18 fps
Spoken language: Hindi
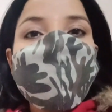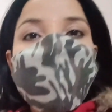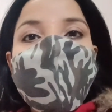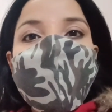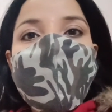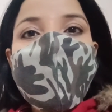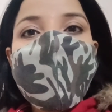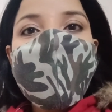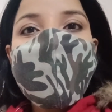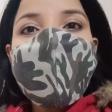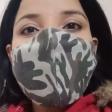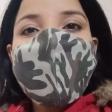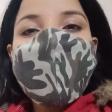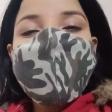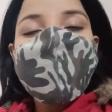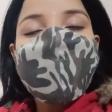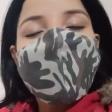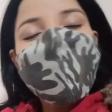मॉर्निंग
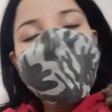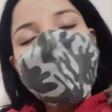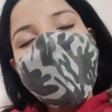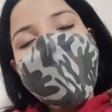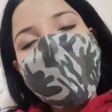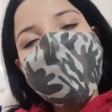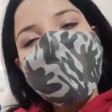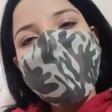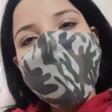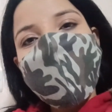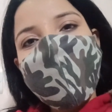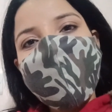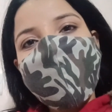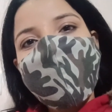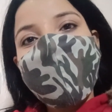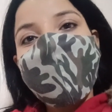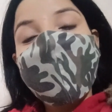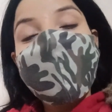गाइज़ वेलकम बैक टू माई
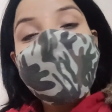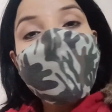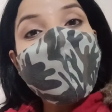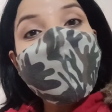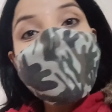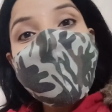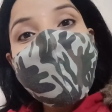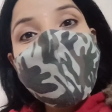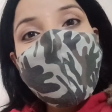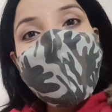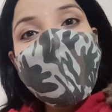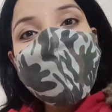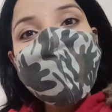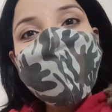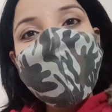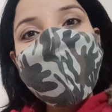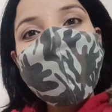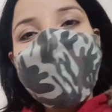चैनल कैसे हैं
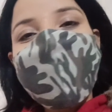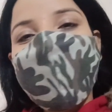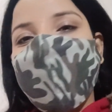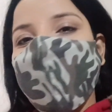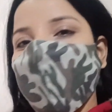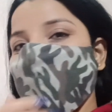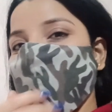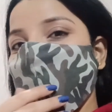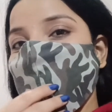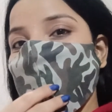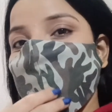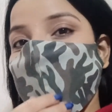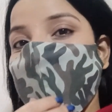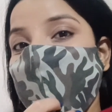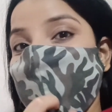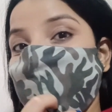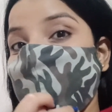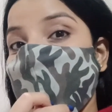आप सभी आई होप
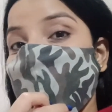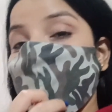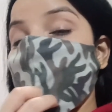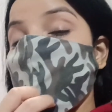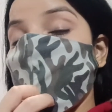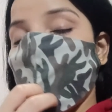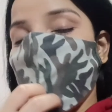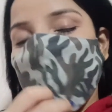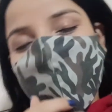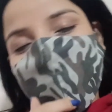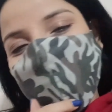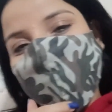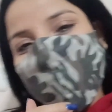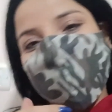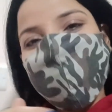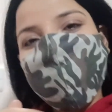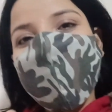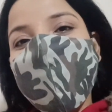आप सभी बहुत
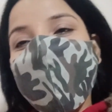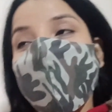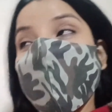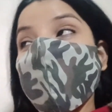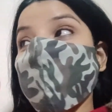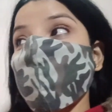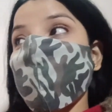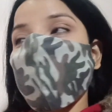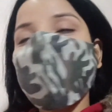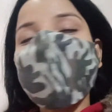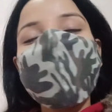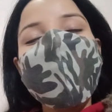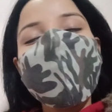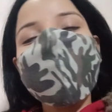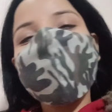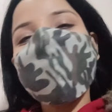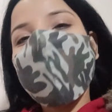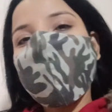अच्छे होंगे गाइज़
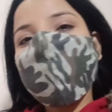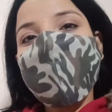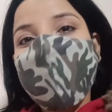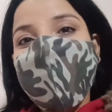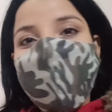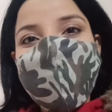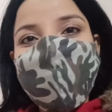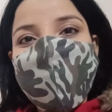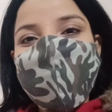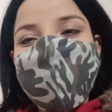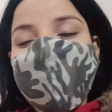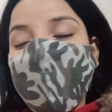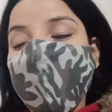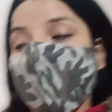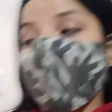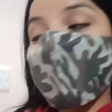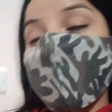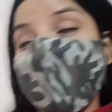मॉर्निंग के फाइव थर्टी हो चुके
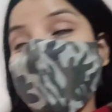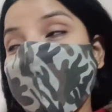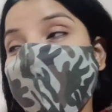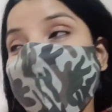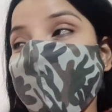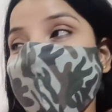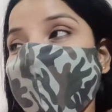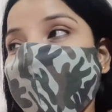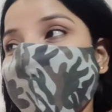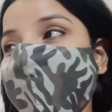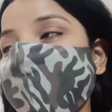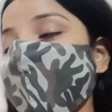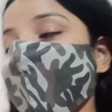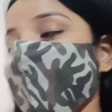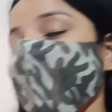हैं जी हाँ गाइज